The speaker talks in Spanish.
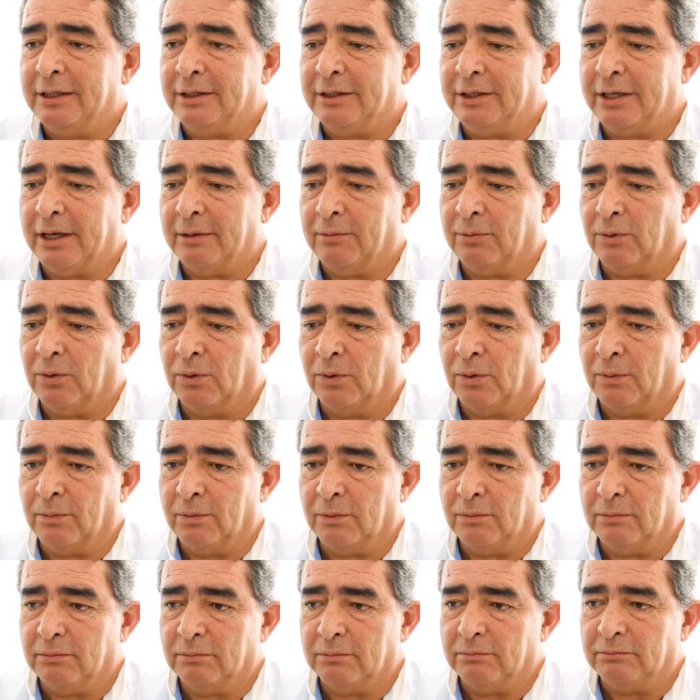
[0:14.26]

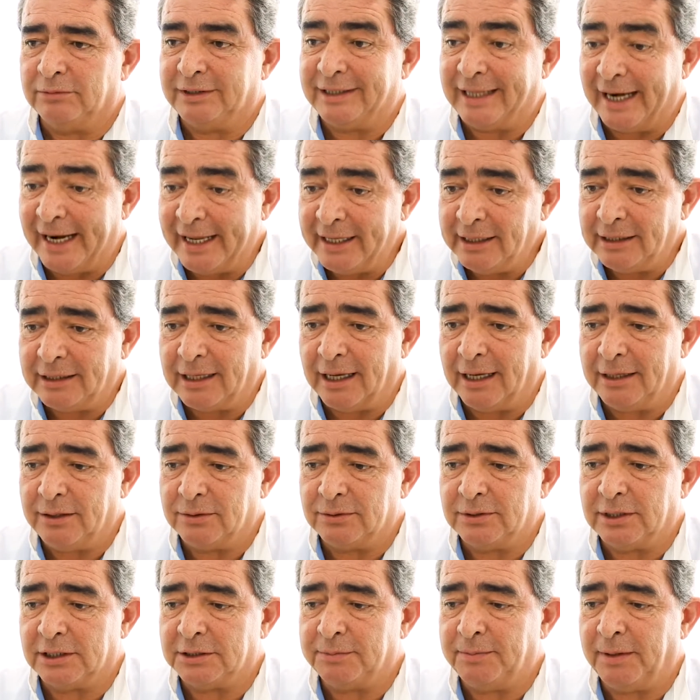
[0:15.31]
llevo 30
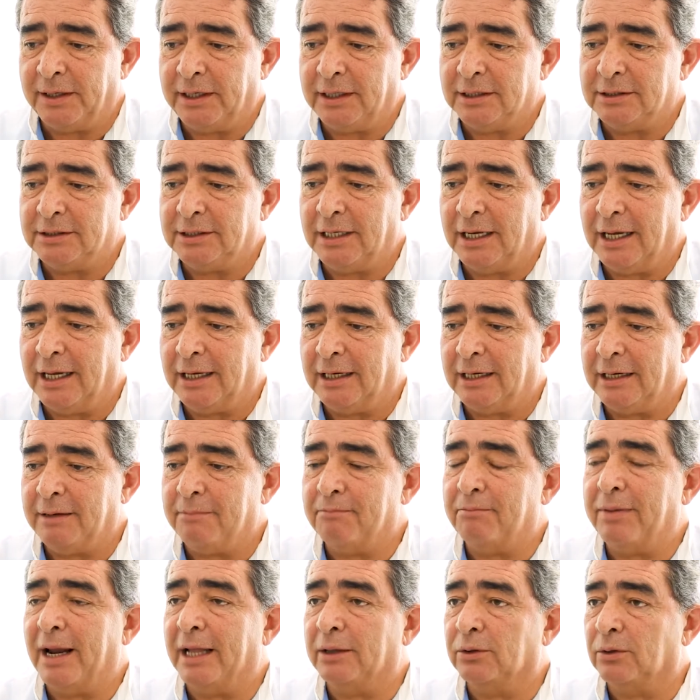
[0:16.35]
años de experiencia en
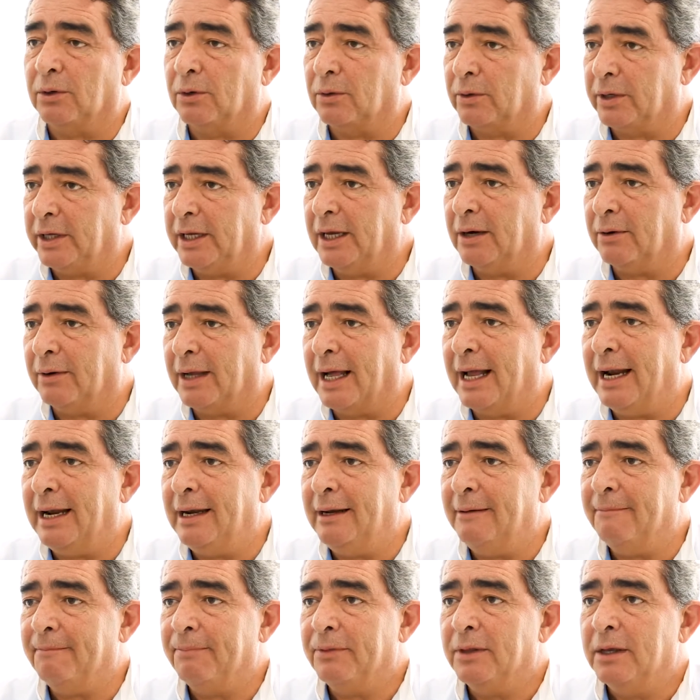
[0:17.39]
implantología oral,
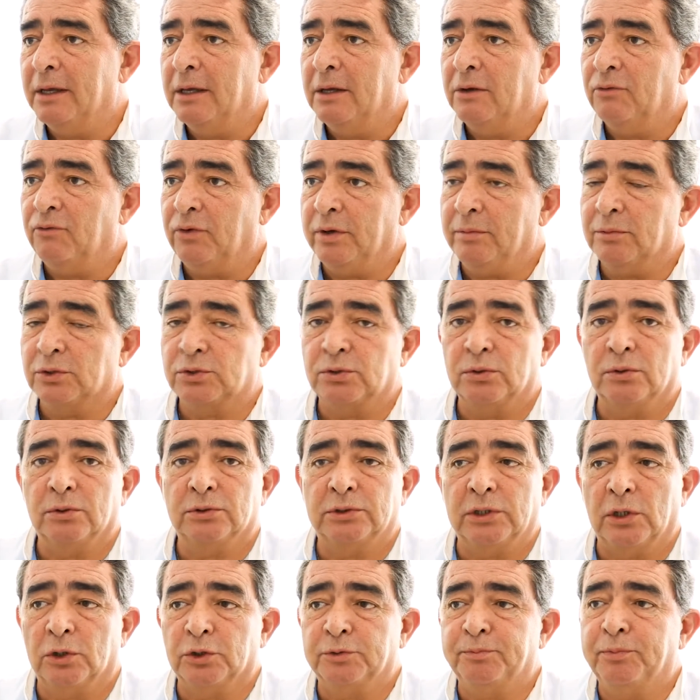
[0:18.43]
fuimos
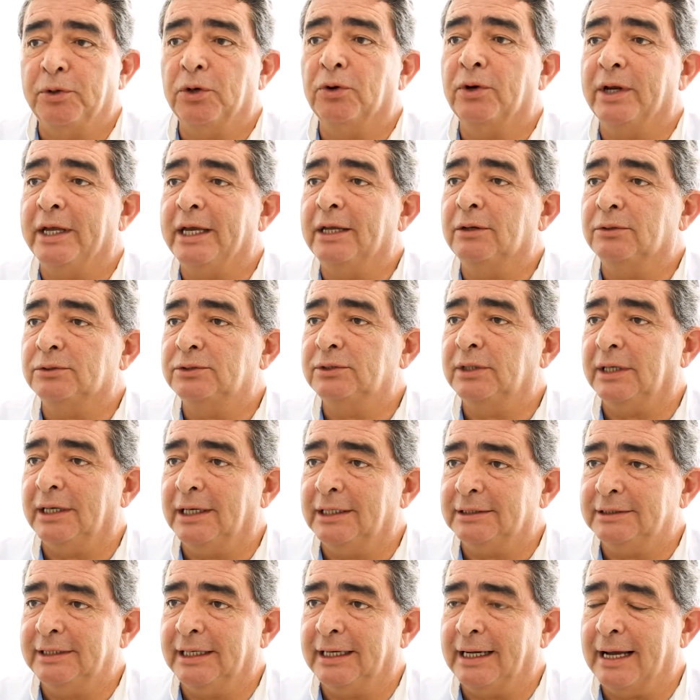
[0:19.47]
unos de los pioneros en
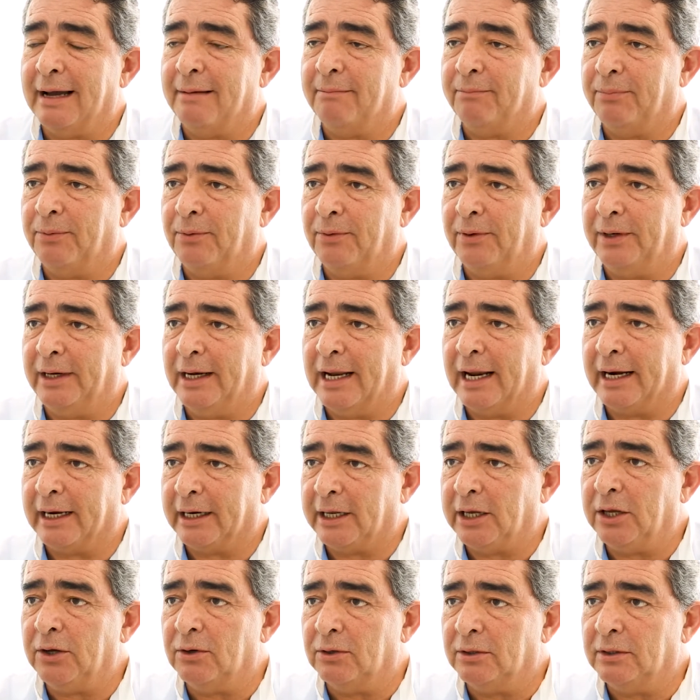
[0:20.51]
este campo en la
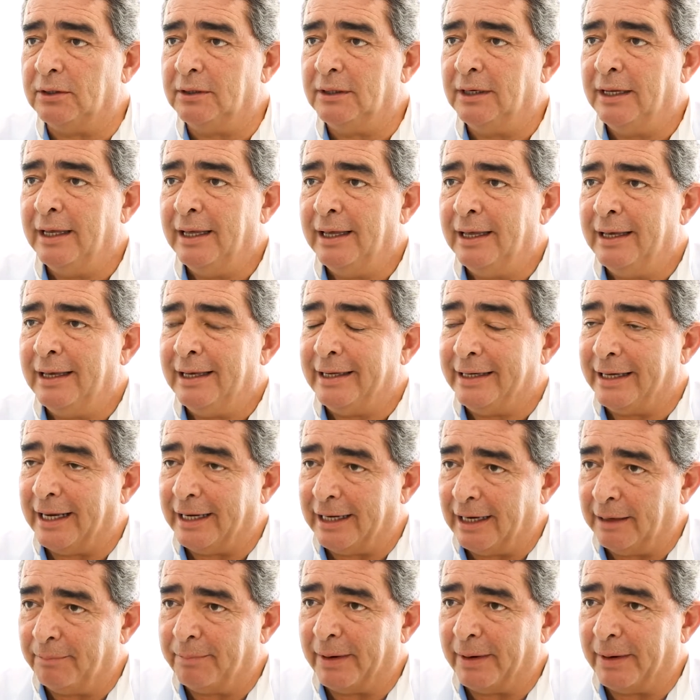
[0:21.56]
región y en el